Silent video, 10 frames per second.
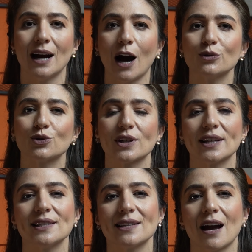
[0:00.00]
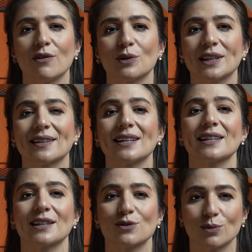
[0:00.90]
autogerenciável que traz
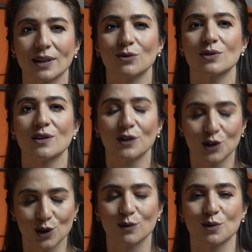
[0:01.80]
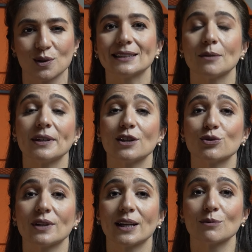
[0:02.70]
resultados efetivos. Também
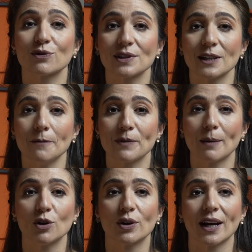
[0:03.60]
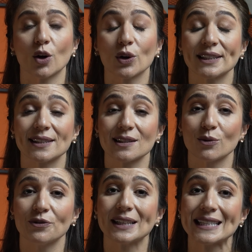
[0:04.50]
ajudaremos você a melhorar a
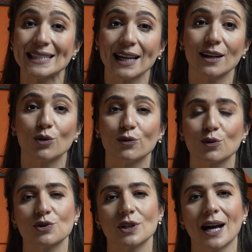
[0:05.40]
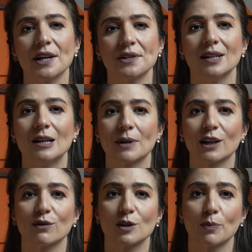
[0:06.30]
organização financeira e o fluxo de caixa para
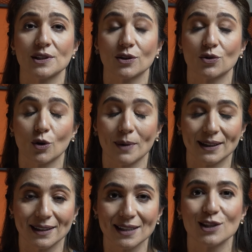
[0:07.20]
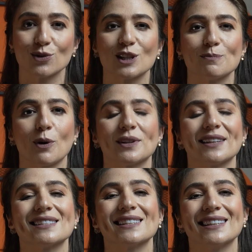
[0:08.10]
que você possa tomar decisões
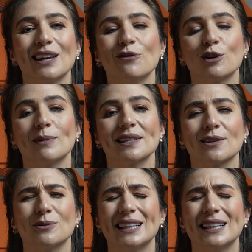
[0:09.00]
pautadas em informação,